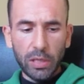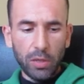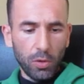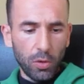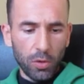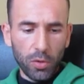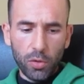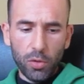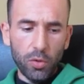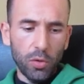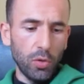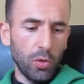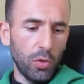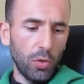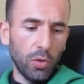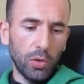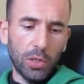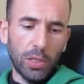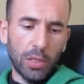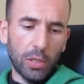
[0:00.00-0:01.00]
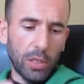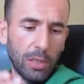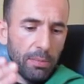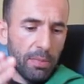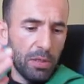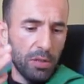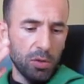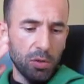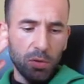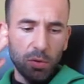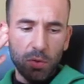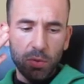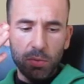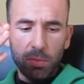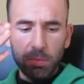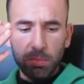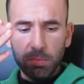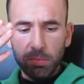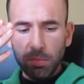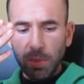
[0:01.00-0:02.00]
el horno o te quemas
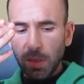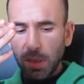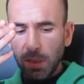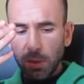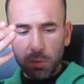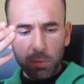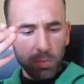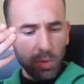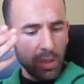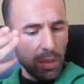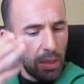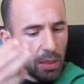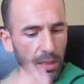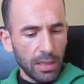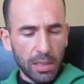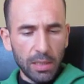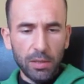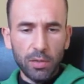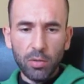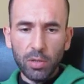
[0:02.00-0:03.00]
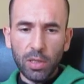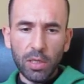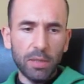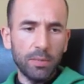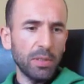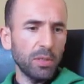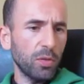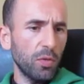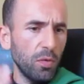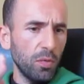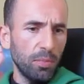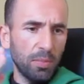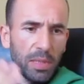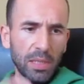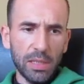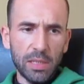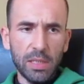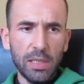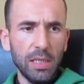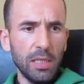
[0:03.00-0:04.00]
con algo muy caliente o te quemas con un
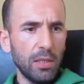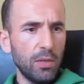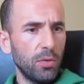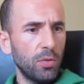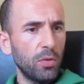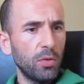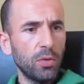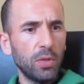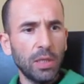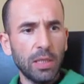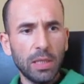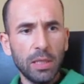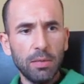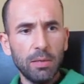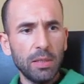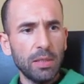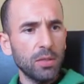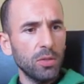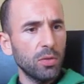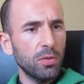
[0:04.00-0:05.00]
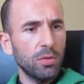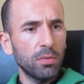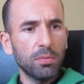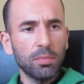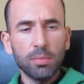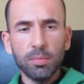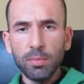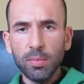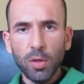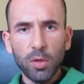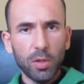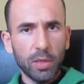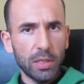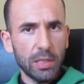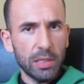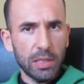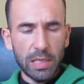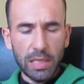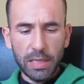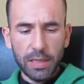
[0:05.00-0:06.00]
mechero o te quemas con lo
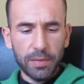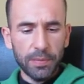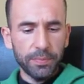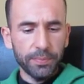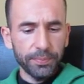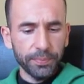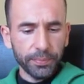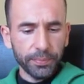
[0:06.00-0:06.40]
que sea